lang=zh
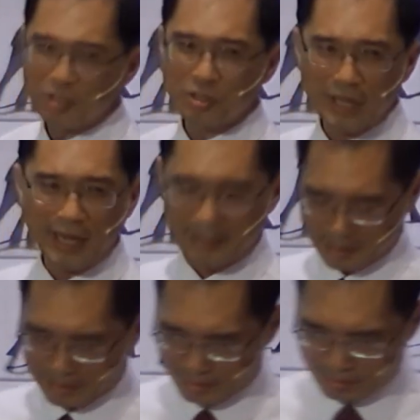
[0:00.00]
出来。
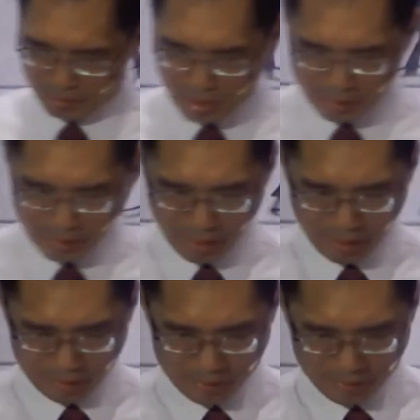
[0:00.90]
劝他
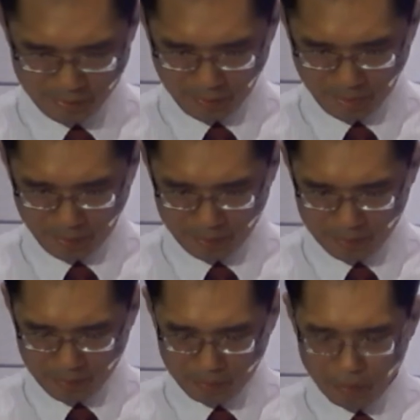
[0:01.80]
哈，
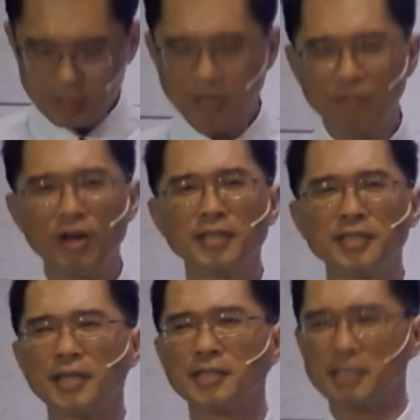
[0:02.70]
父亲放
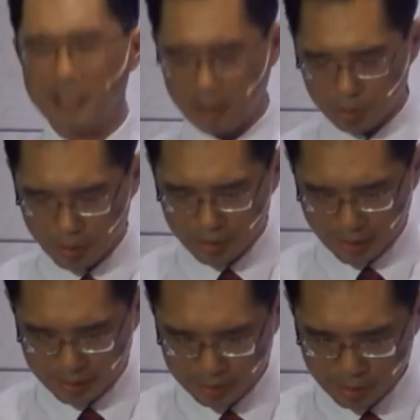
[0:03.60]
下自己的尊
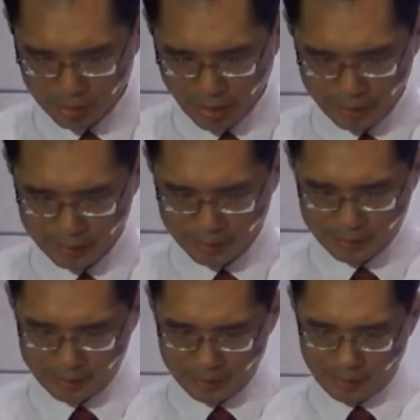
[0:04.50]
严出来，
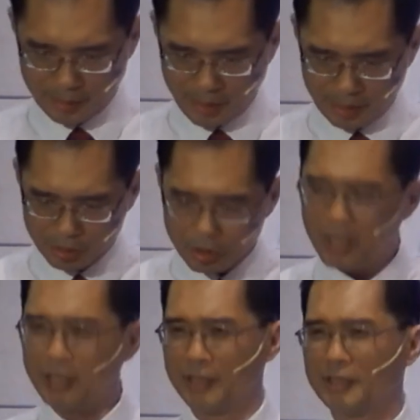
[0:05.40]
啊，
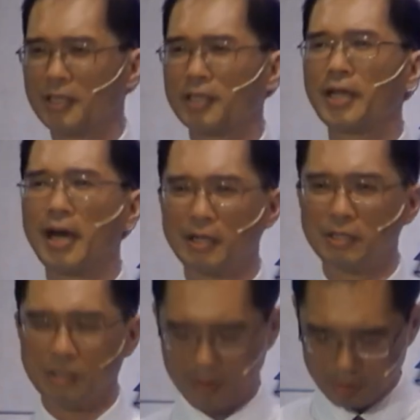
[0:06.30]
劝这个大儿
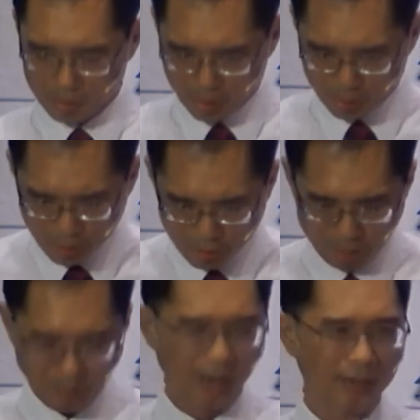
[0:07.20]
子说回转
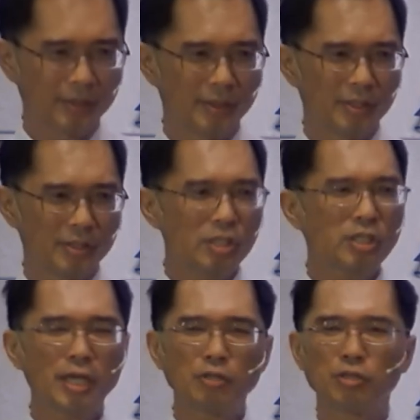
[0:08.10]
吧。其实
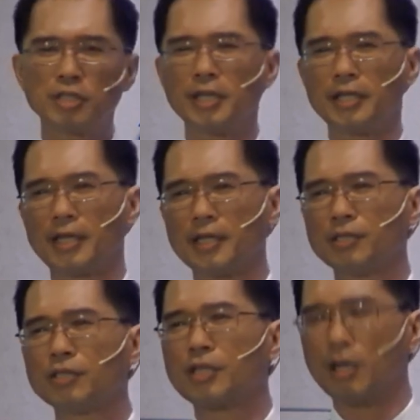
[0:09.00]
耶稣这里呢
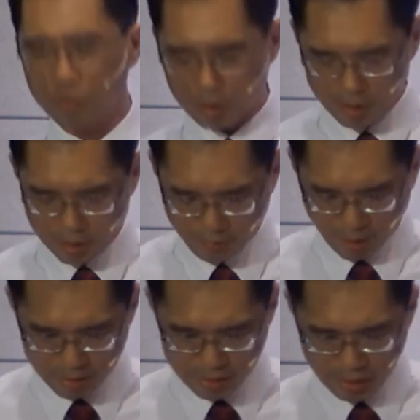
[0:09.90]
是告诉这些法
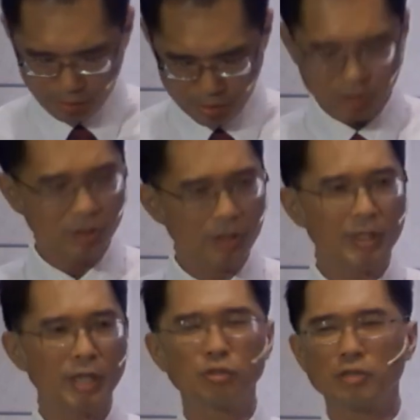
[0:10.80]
利赛文士，因为
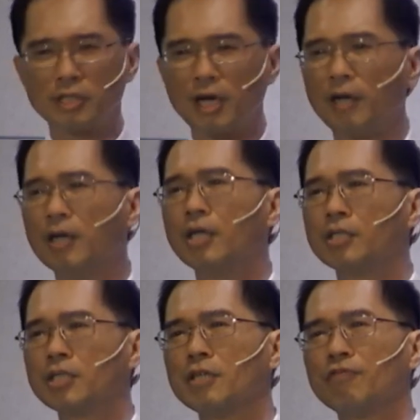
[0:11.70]
耶稣知道
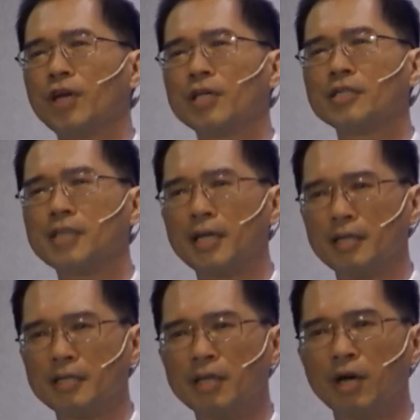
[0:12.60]
这些法利赛
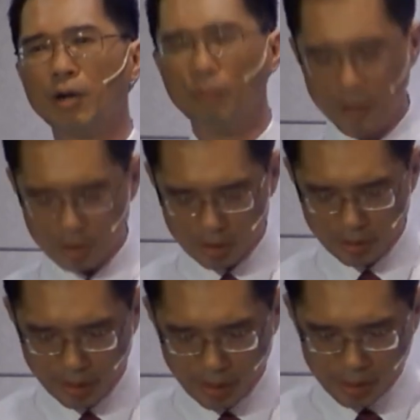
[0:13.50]
人和文
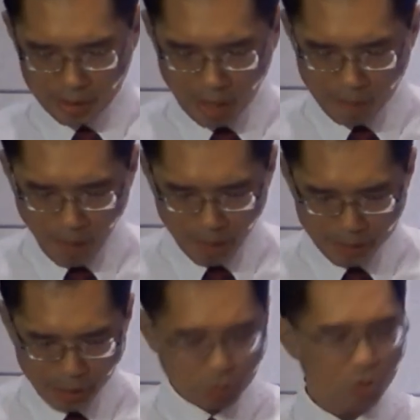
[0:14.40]
士要把
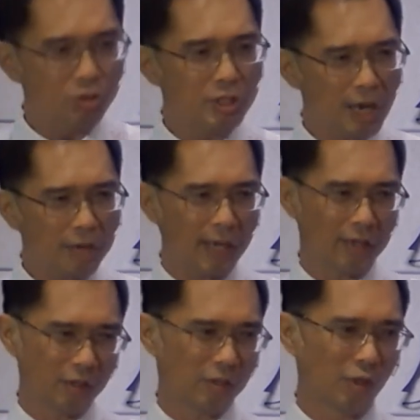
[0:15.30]
耶稣交
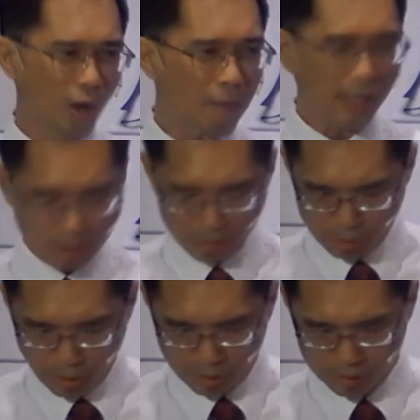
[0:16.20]
给罗马政
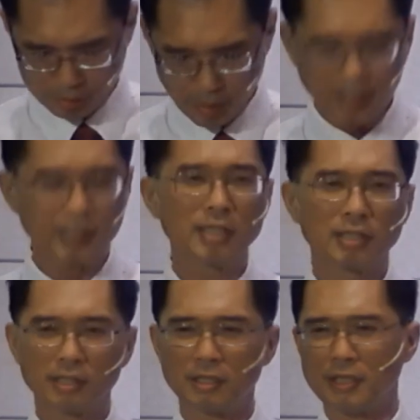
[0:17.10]
权，把他钉
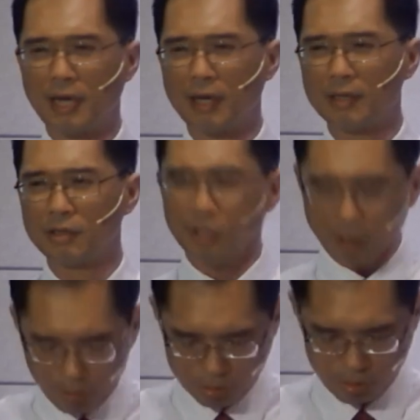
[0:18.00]
十字架，就要
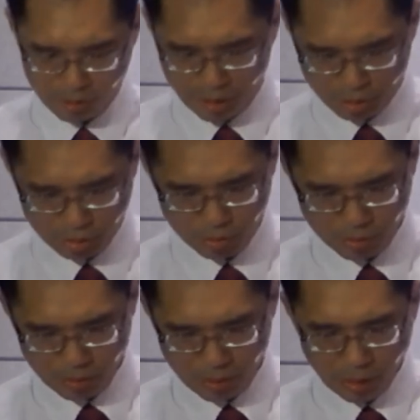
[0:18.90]
弄死耶稣，
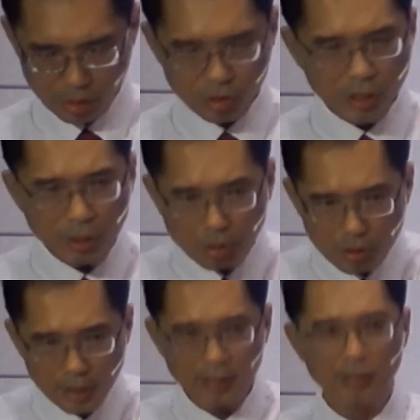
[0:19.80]
所以耶稣
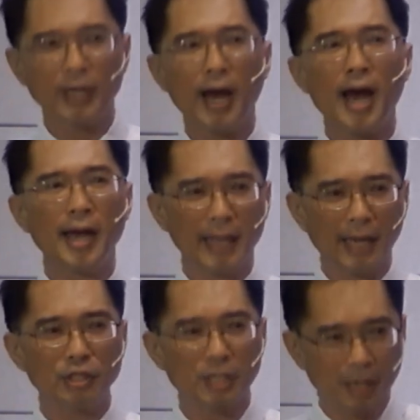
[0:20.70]
这里以爱来
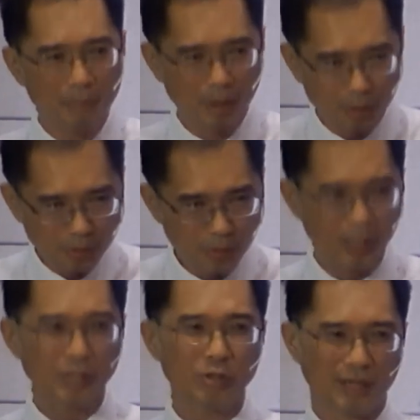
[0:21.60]
劝他们
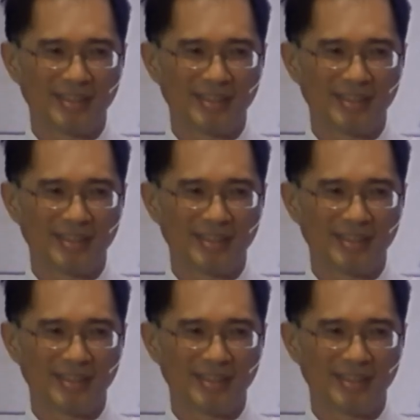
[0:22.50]
回转，